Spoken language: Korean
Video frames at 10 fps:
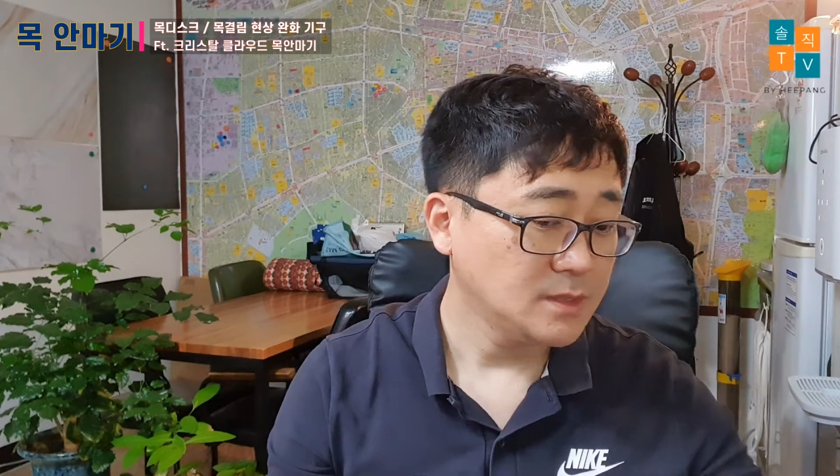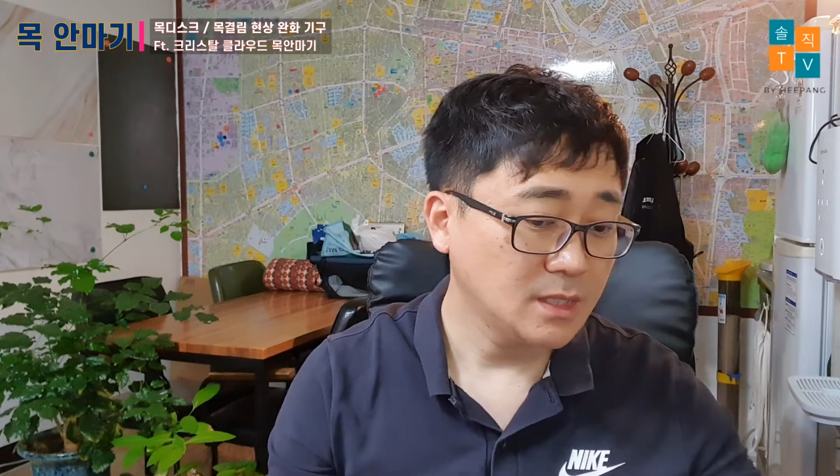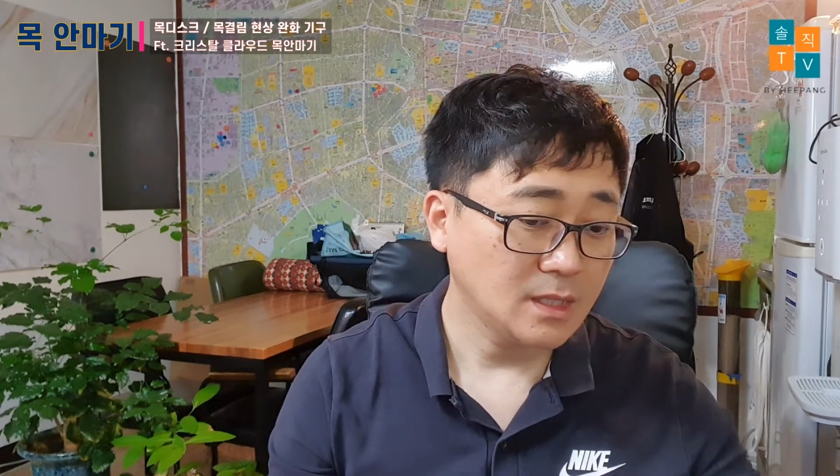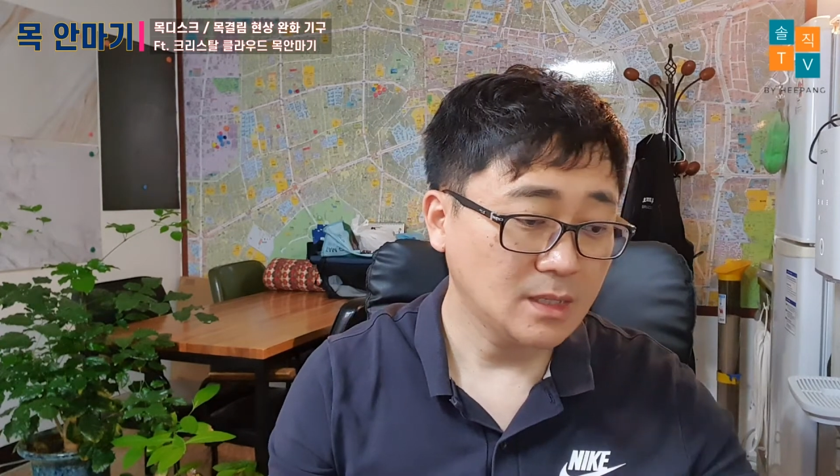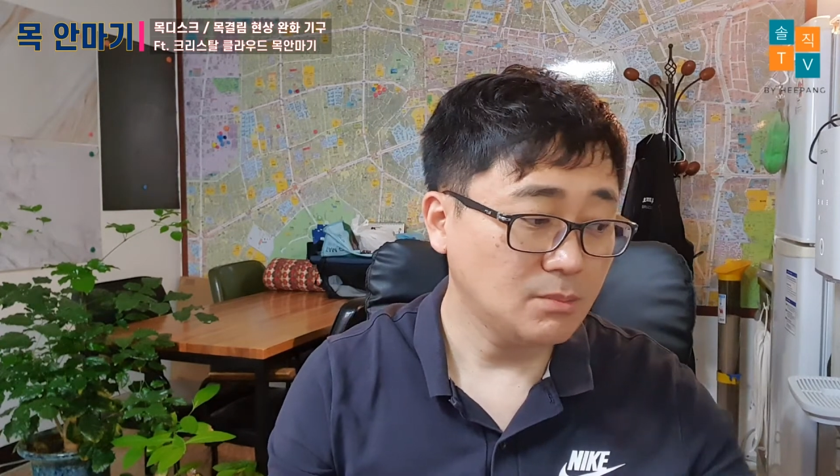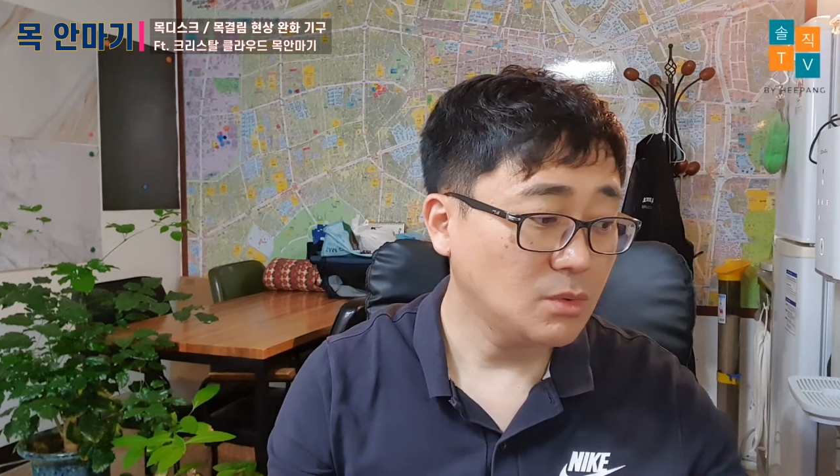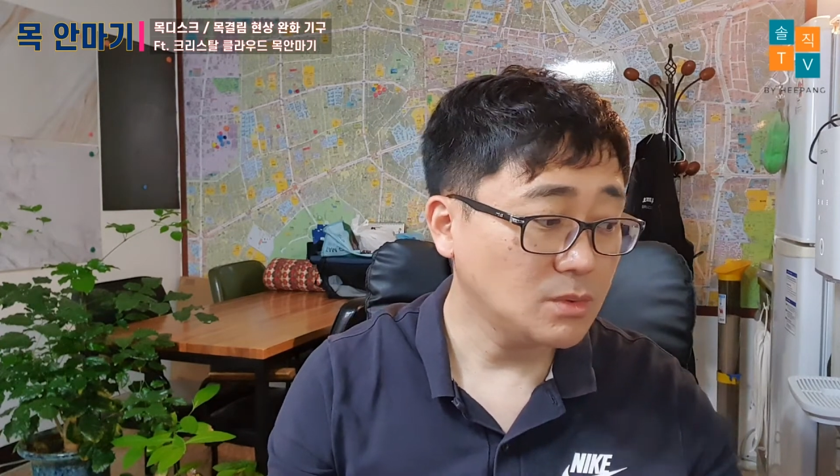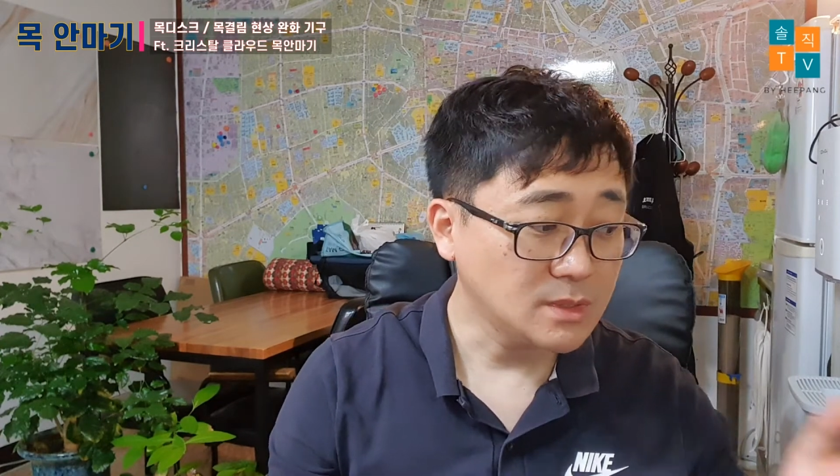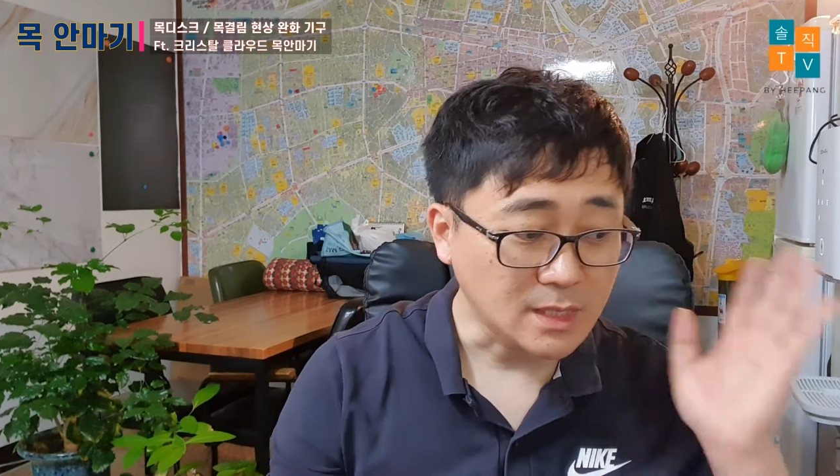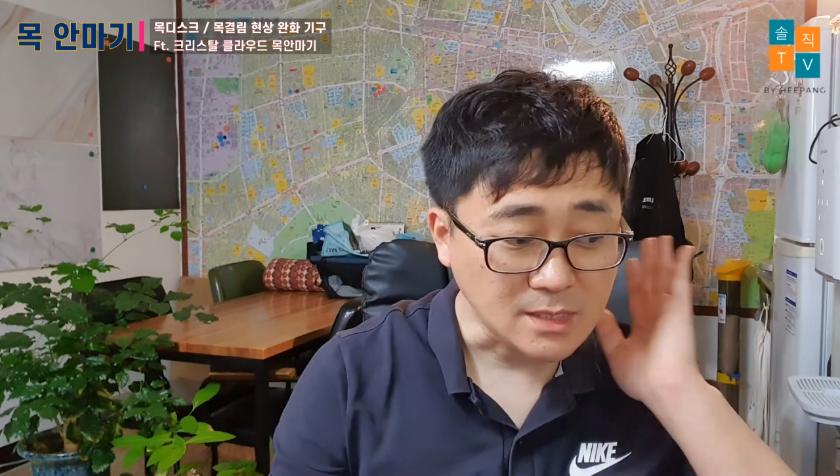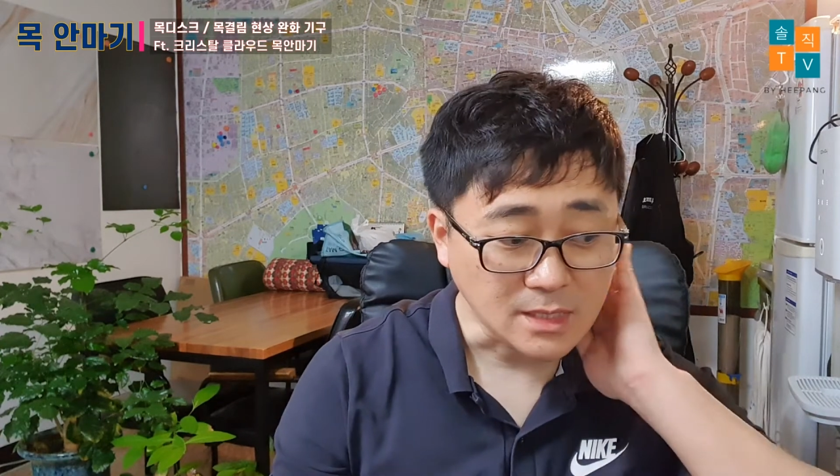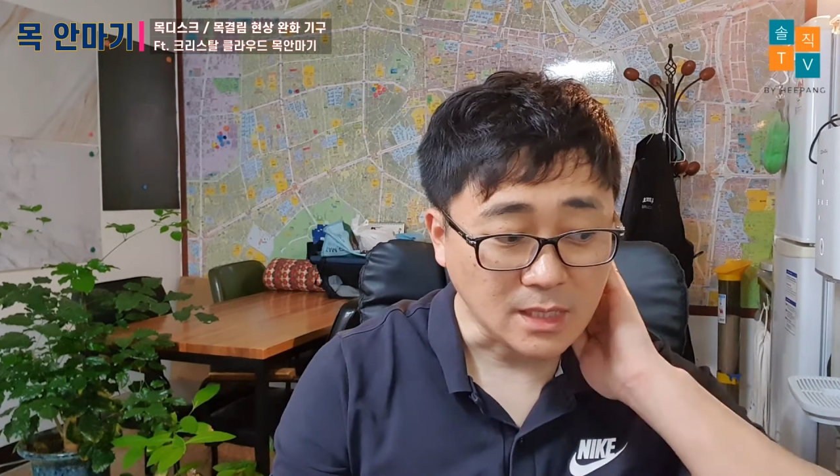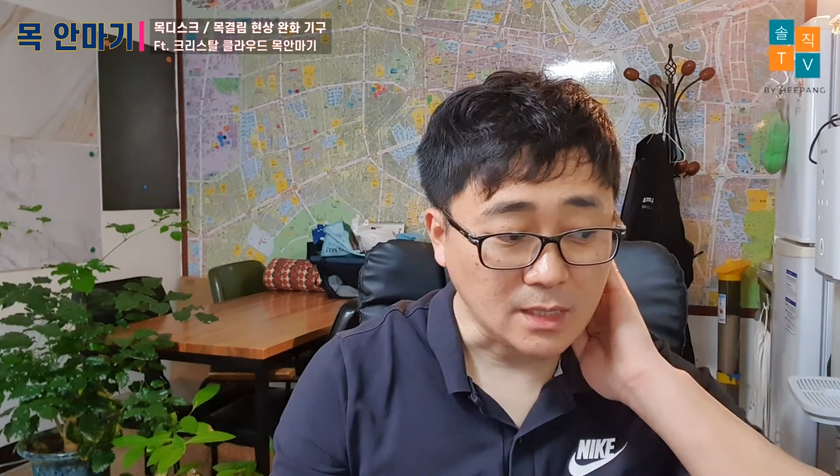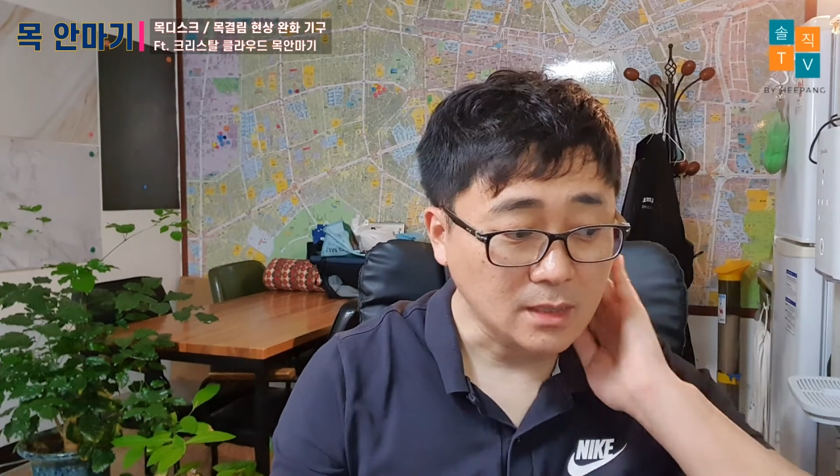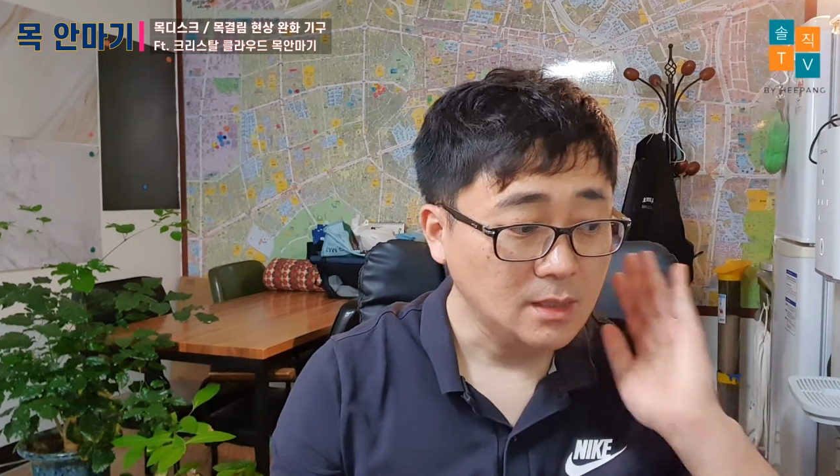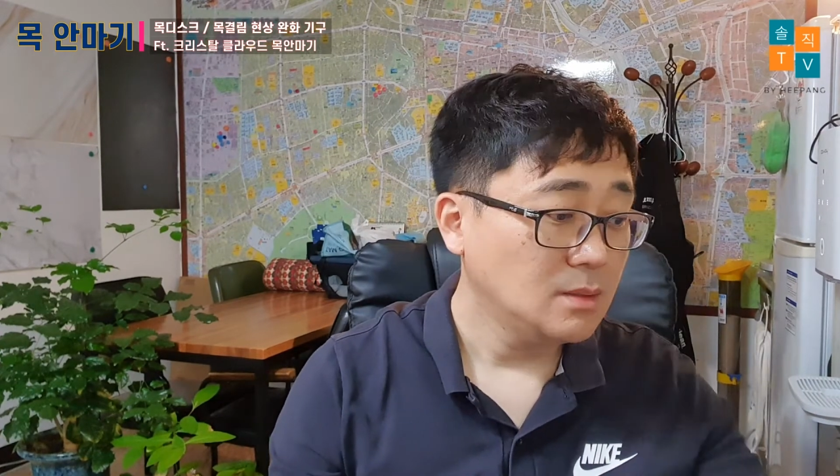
제가 목을 살짝